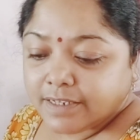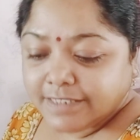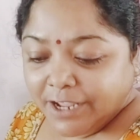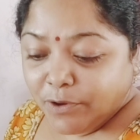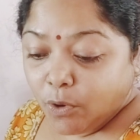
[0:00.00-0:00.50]

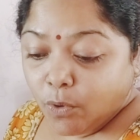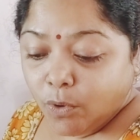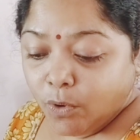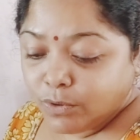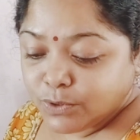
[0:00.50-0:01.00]
যাই হোক
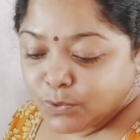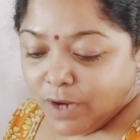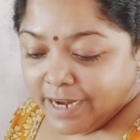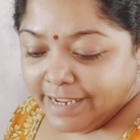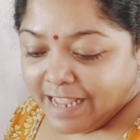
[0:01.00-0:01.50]
ও
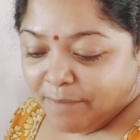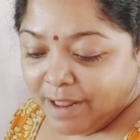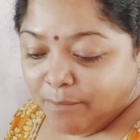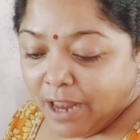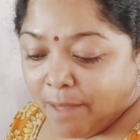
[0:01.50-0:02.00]
স্কুলে নিয়ে যাবে
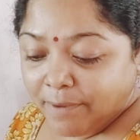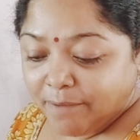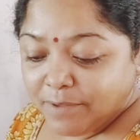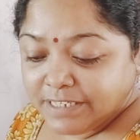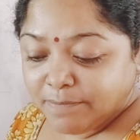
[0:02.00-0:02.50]
না বলে
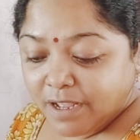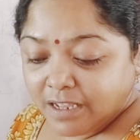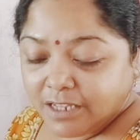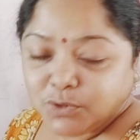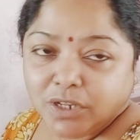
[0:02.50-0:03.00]
আমাকে বলছে মা
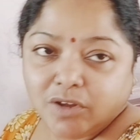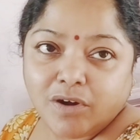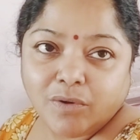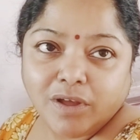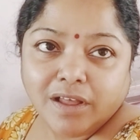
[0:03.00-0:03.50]
খিচুড়ি
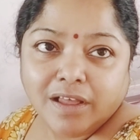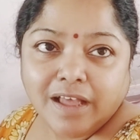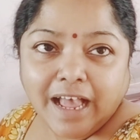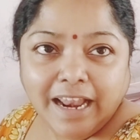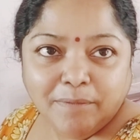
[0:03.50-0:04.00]
করো
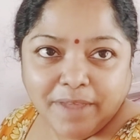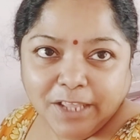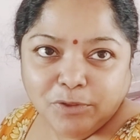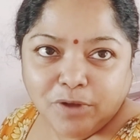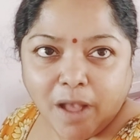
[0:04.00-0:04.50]
আলাম
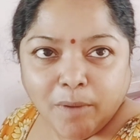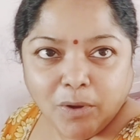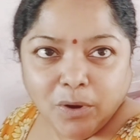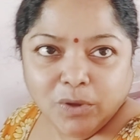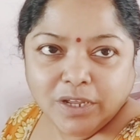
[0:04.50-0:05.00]
এই তো খাওয়া
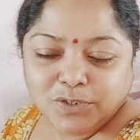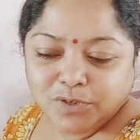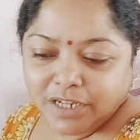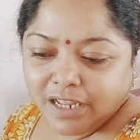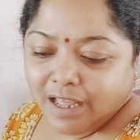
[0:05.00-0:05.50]
হলো
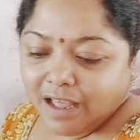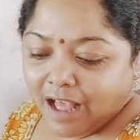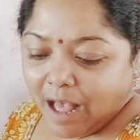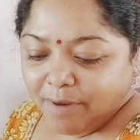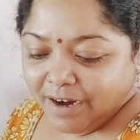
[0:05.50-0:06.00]
খিচুড়ি
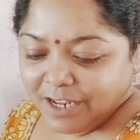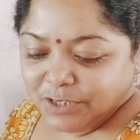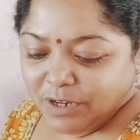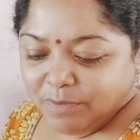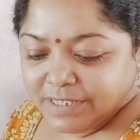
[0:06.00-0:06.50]
আবার
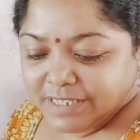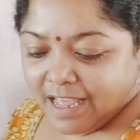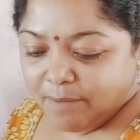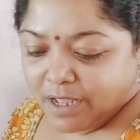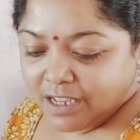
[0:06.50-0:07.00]
খিচুড়ি বলছে
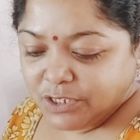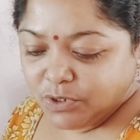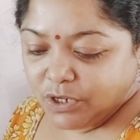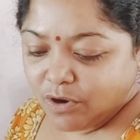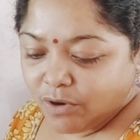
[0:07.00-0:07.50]
হ্যাঁ মা
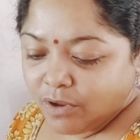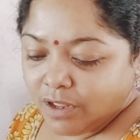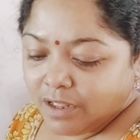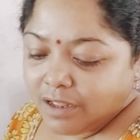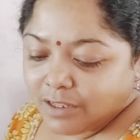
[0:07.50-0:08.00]
খিচুড়ি করো
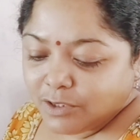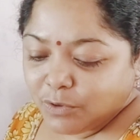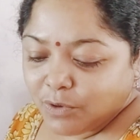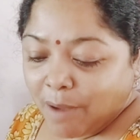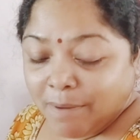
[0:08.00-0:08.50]

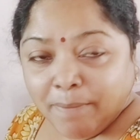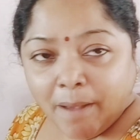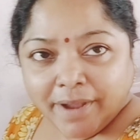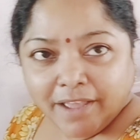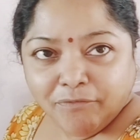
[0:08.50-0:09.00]
তো আমার
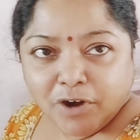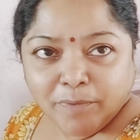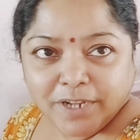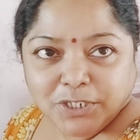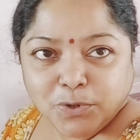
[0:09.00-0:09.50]
বাবাকে
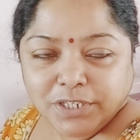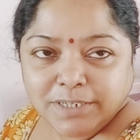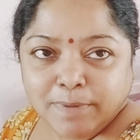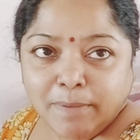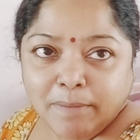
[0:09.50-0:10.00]
ফরমাইশ
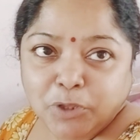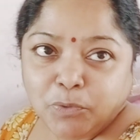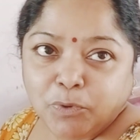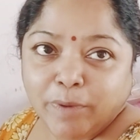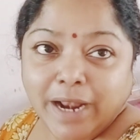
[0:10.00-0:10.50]
করেছে বাবা আমি
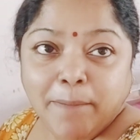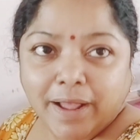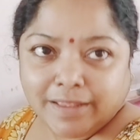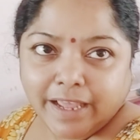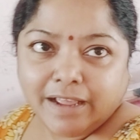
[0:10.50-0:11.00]
দুপুরবেলা
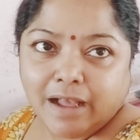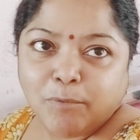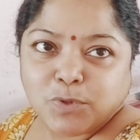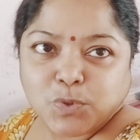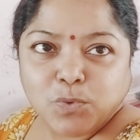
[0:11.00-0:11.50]
পাতায়
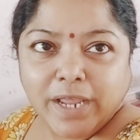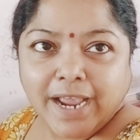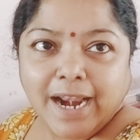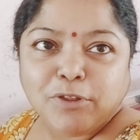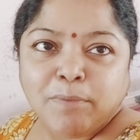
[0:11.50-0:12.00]
খাবো স্কুলে
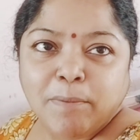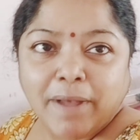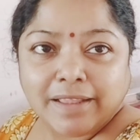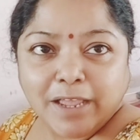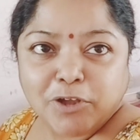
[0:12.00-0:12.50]
গেলেও তো আমি
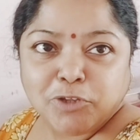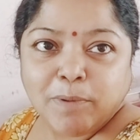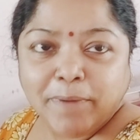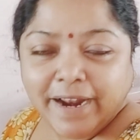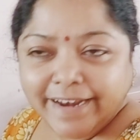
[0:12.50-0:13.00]
পাতায়
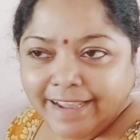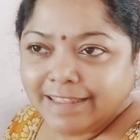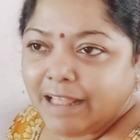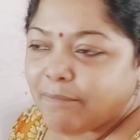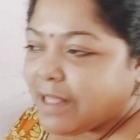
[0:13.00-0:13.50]
অথবা প্লেটে খেতাম